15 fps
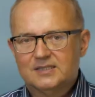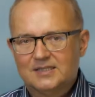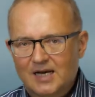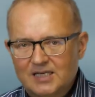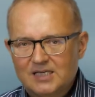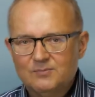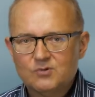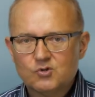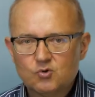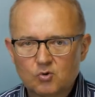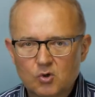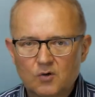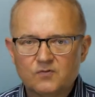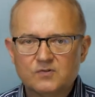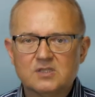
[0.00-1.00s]
Takim
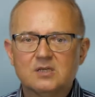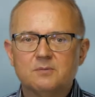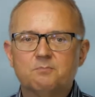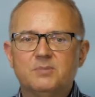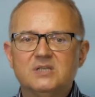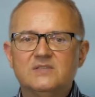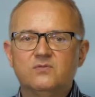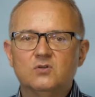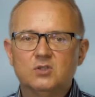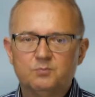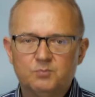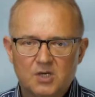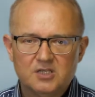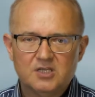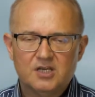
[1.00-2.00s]
surowcem bez
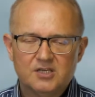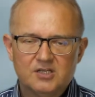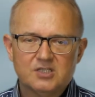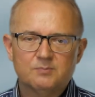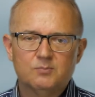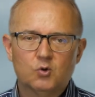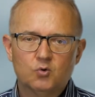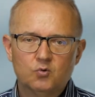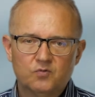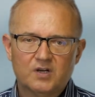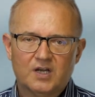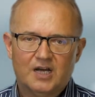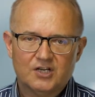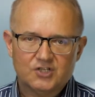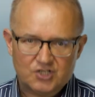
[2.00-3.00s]
wątpienia jest
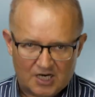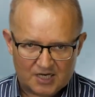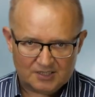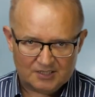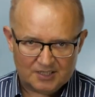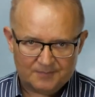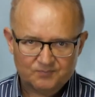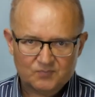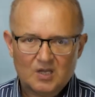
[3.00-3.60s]
borówka czarna.